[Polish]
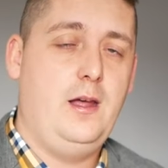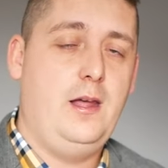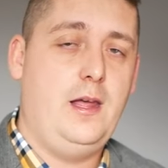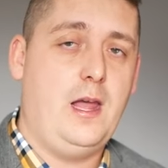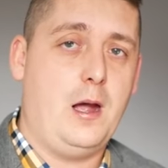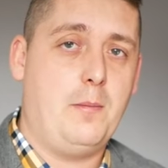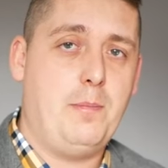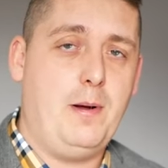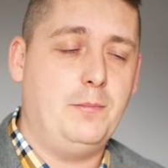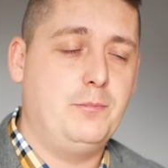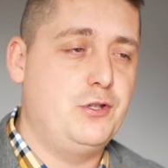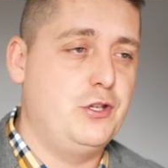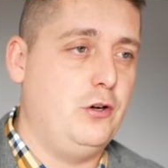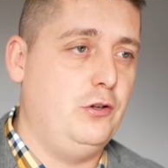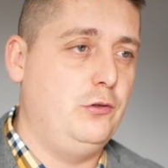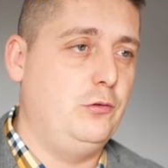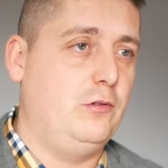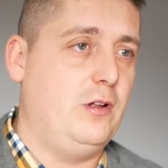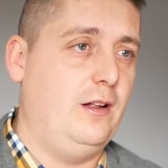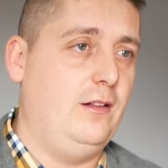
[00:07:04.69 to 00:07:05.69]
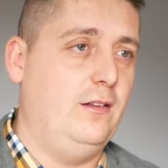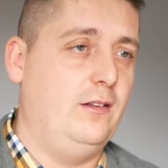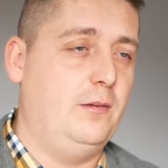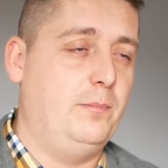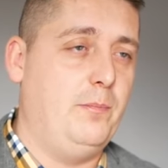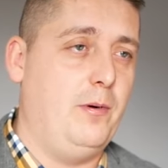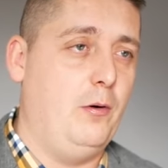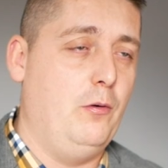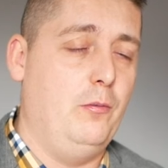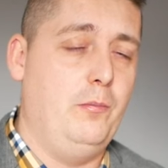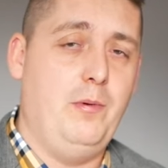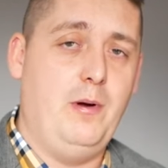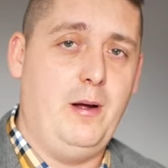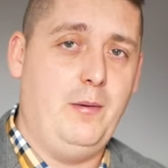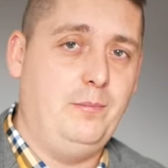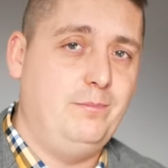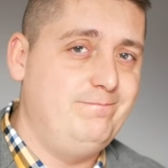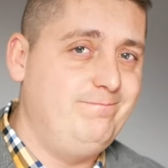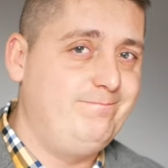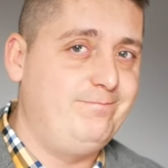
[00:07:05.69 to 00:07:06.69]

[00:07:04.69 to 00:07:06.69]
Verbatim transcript: Jak pan przychodził tutaj do zespołu, byłem